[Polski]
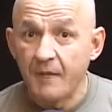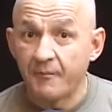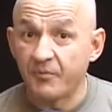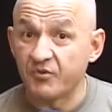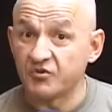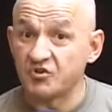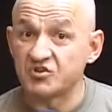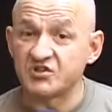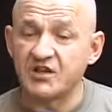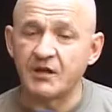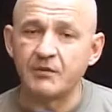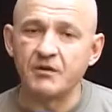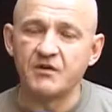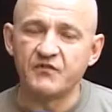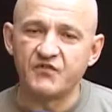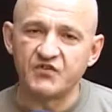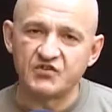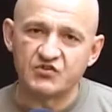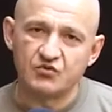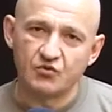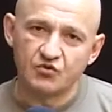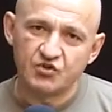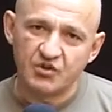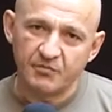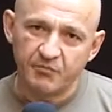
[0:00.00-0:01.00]
Pozostały
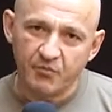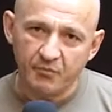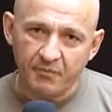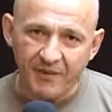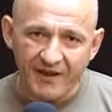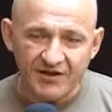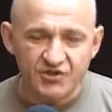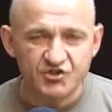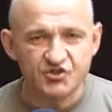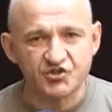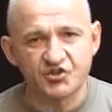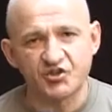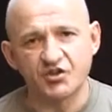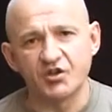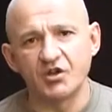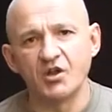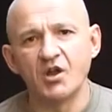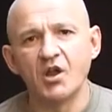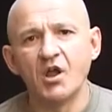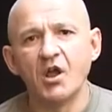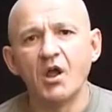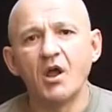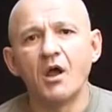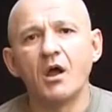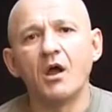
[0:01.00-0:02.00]
wystój typu beczki,
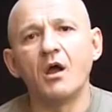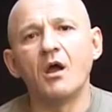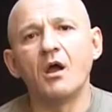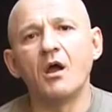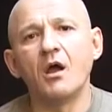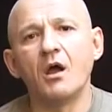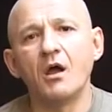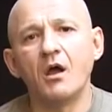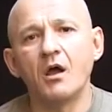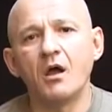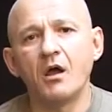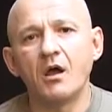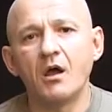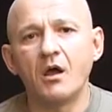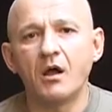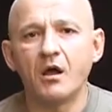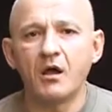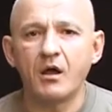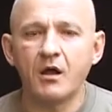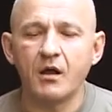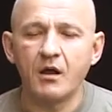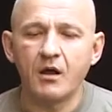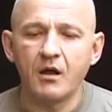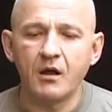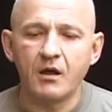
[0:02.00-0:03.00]

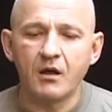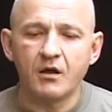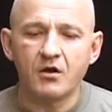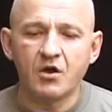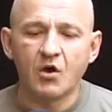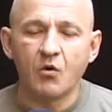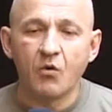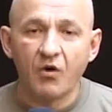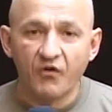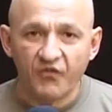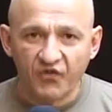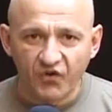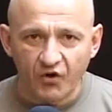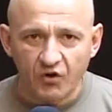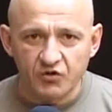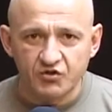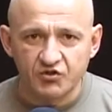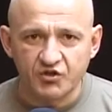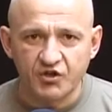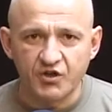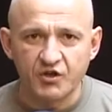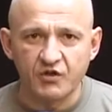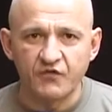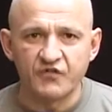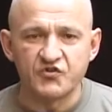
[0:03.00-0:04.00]
e,
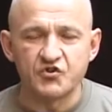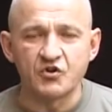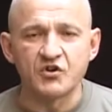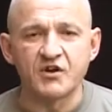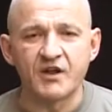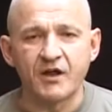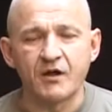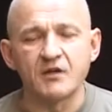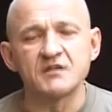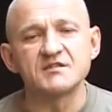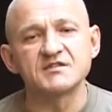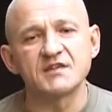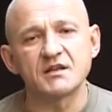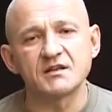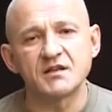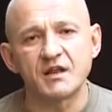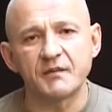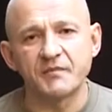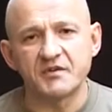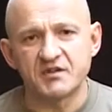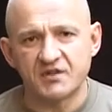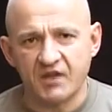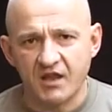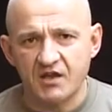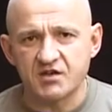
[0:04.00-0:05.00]
kołowrotki wyciągające
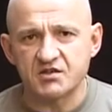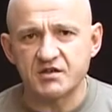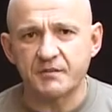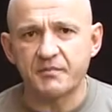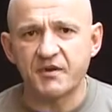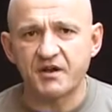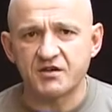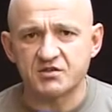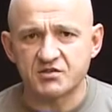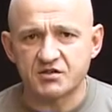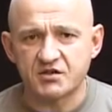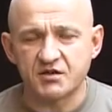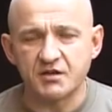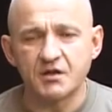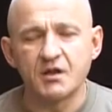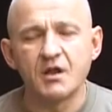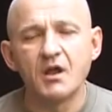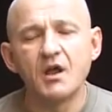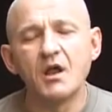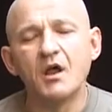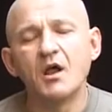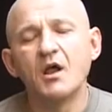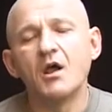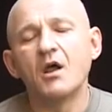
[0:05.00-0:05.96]
te, tejże beczki,